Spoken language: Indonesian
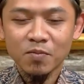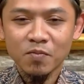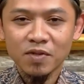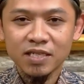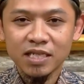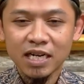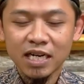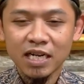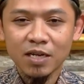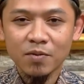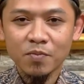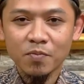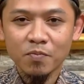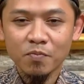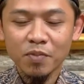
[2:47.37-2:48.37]
menjadi
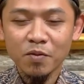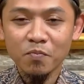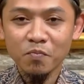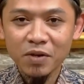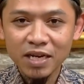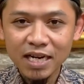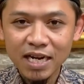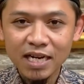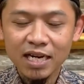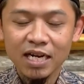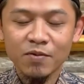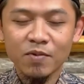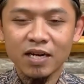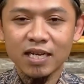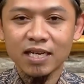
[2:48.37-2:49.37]
pimpinan
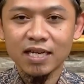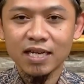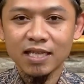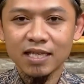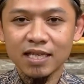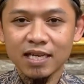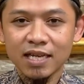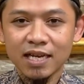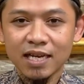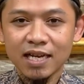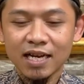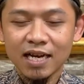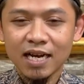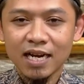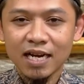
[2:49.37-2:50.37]
dari malaikat
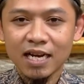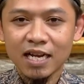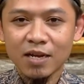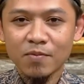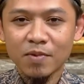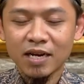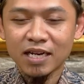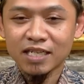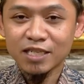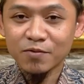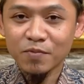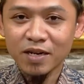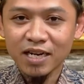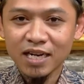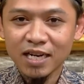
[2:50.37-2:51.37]
karena malak
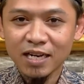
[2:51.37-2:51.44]
Jibril